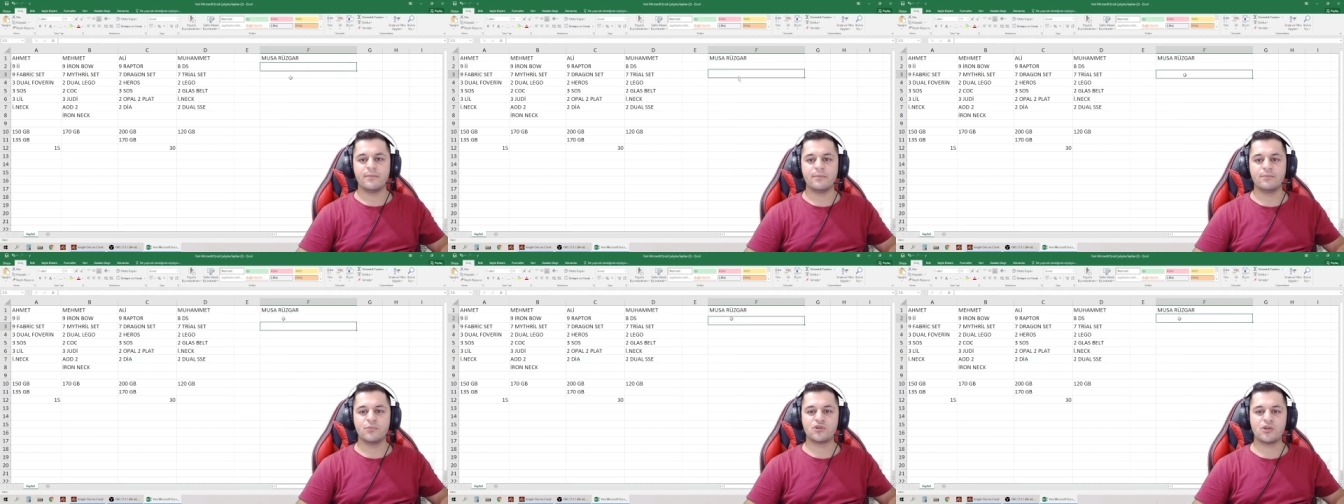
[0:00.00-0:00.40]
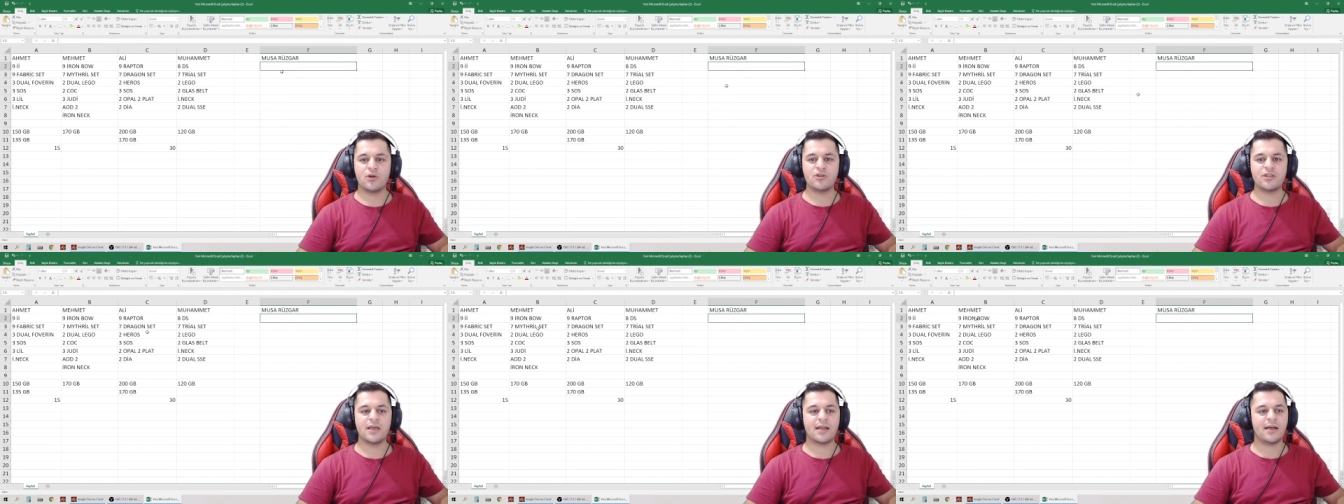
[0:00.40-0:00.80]
Musa
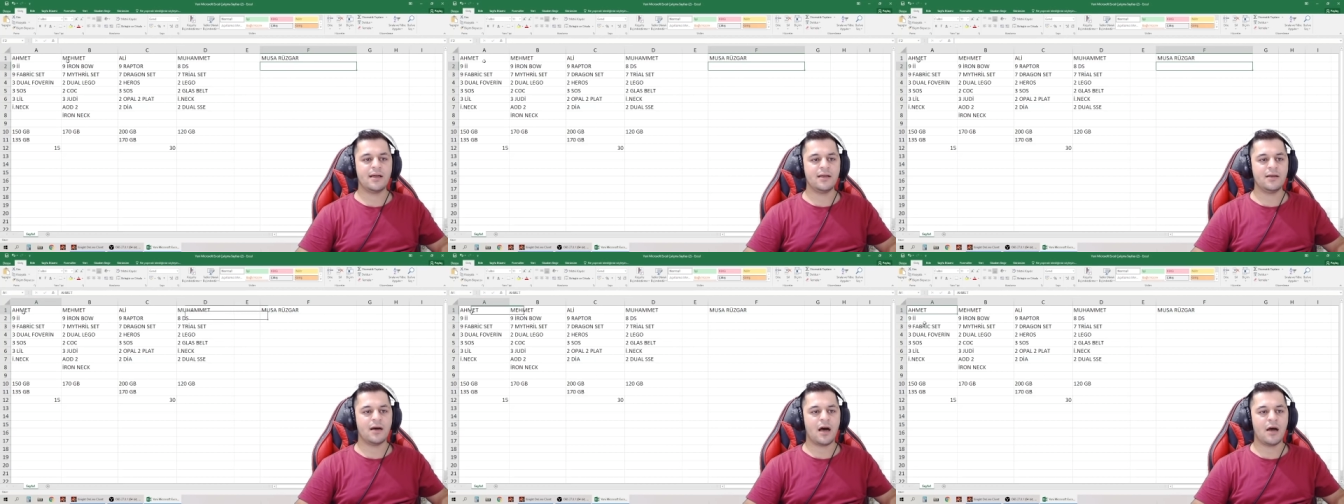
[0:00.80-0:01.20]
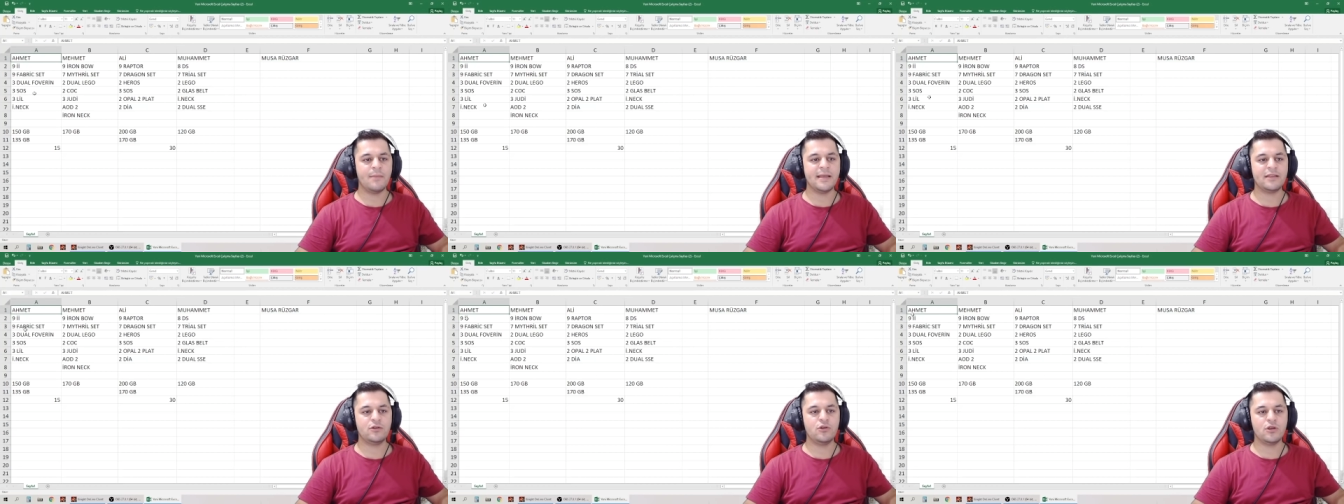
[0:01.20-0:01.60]
Rüzgar'a
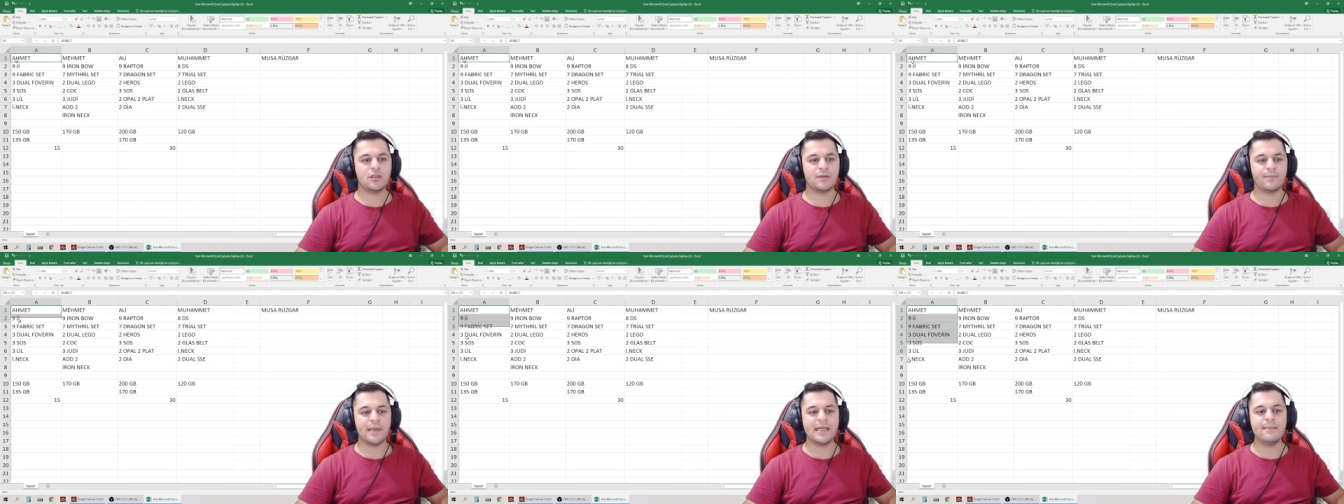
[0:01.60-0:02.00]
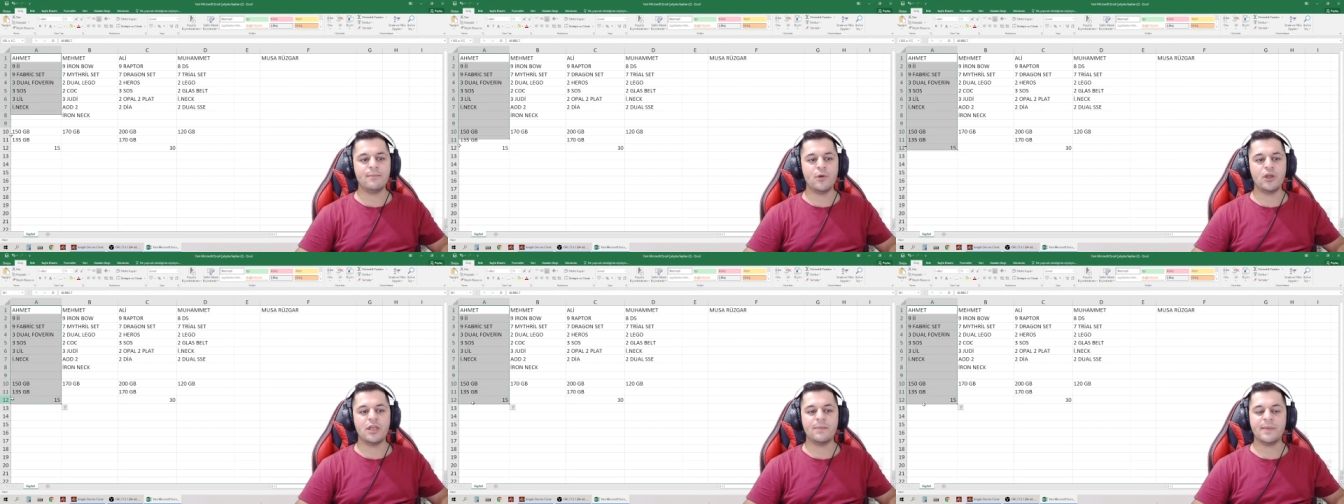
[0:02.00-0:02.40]
Ahmet diyor ki benim
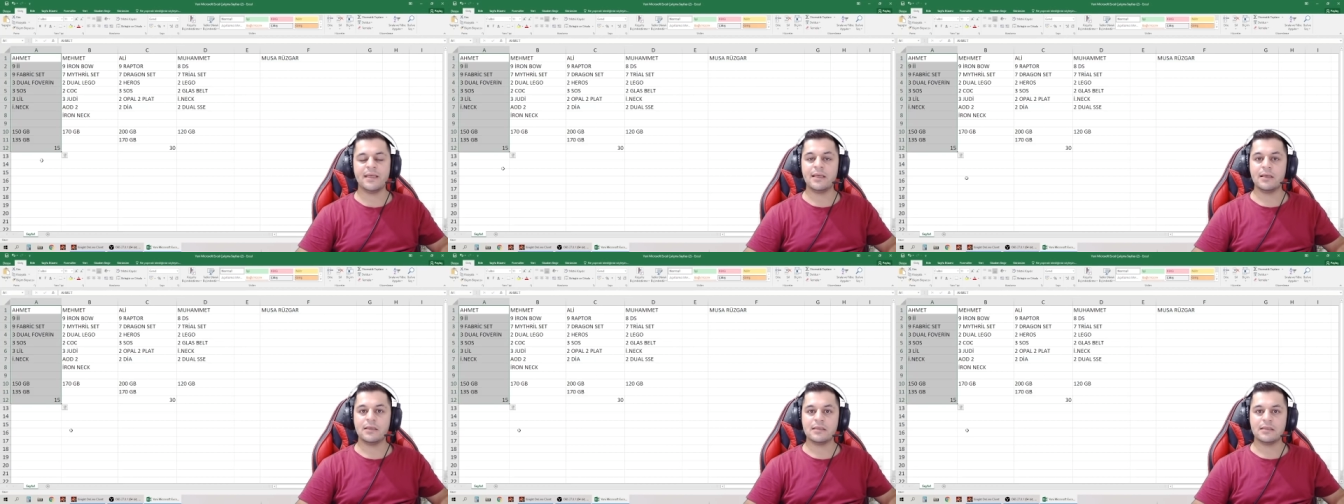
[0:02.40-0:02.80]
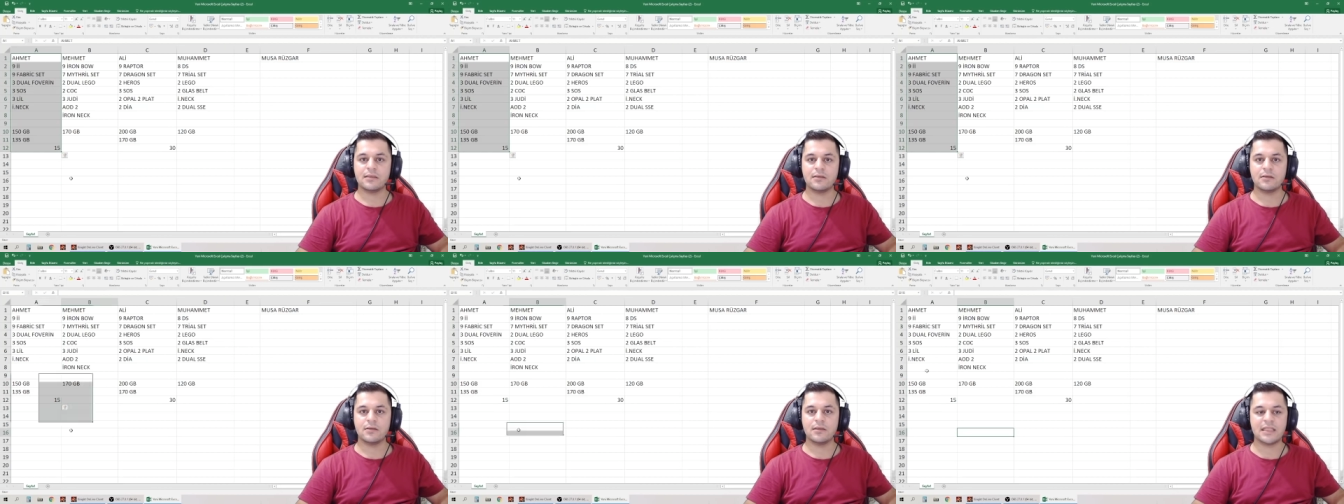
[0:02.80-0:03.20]
böyle bir
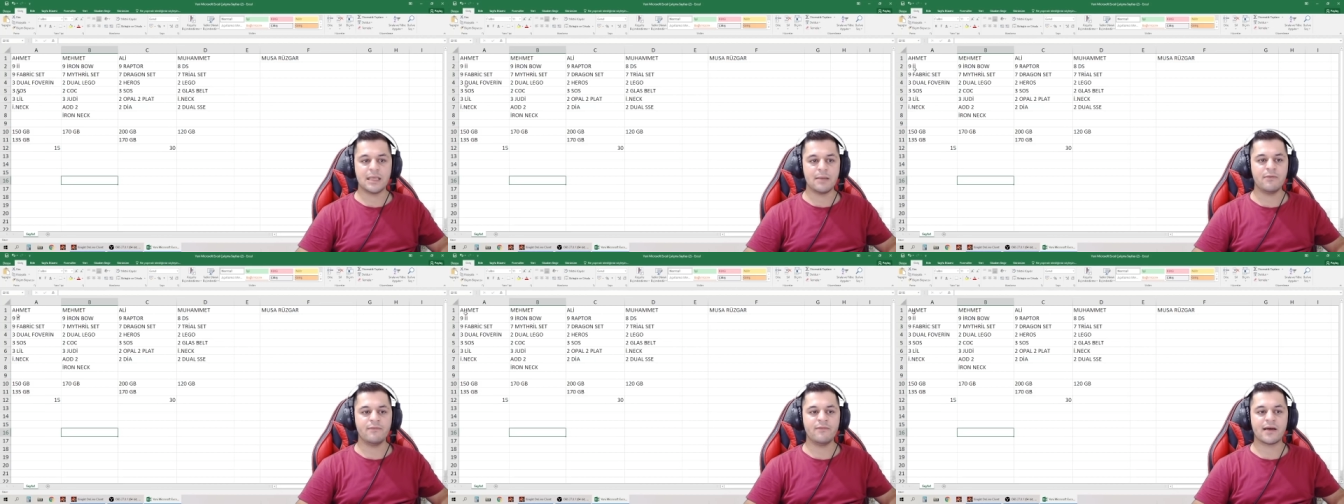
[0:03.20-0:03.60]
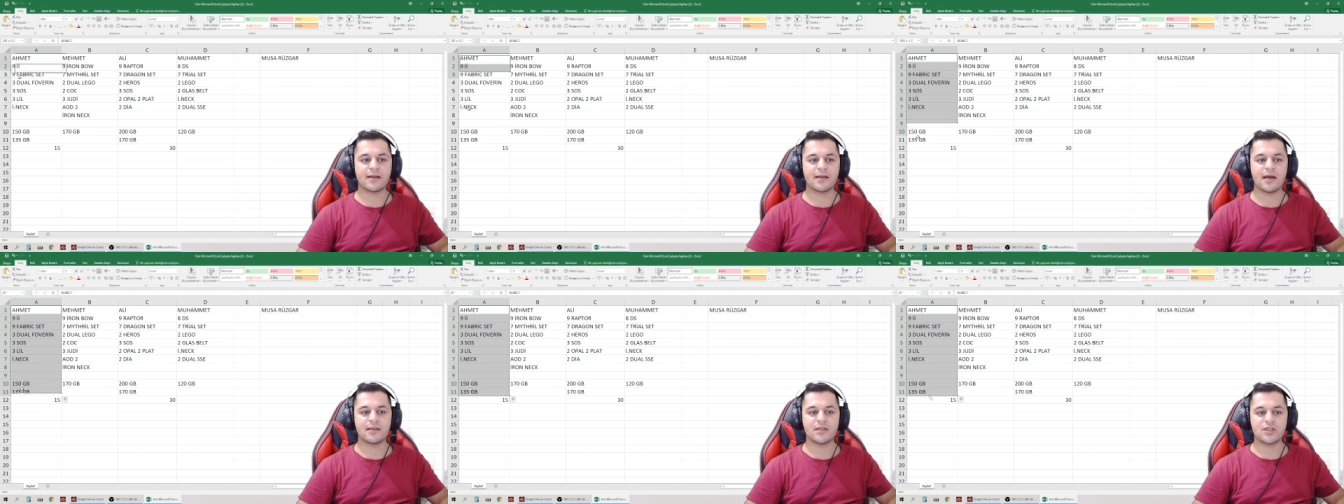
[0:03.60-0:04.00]
itemim var
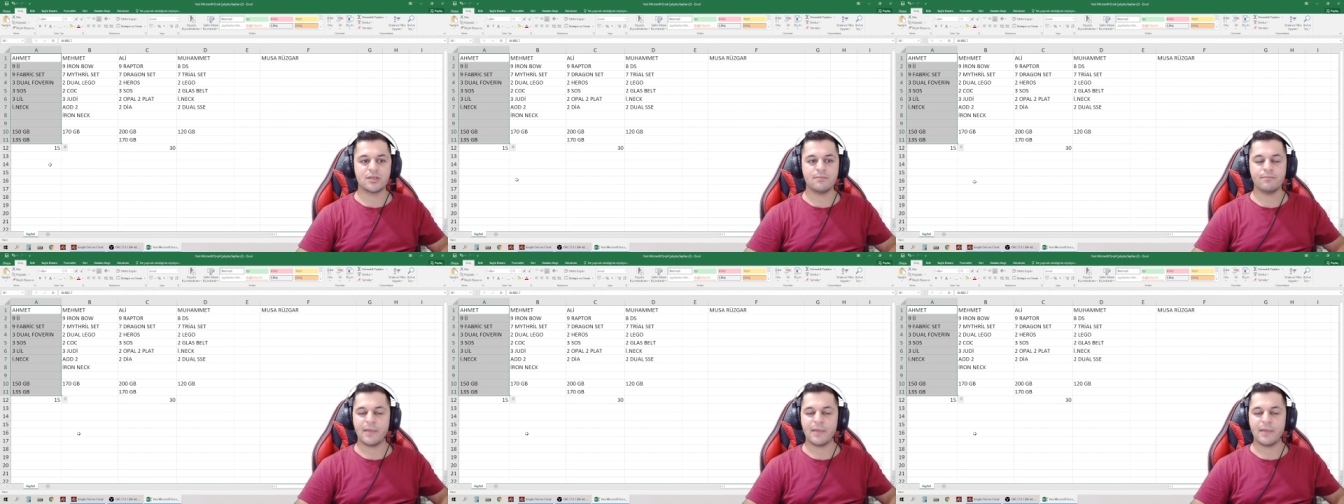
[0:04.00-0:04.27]
kardeşim.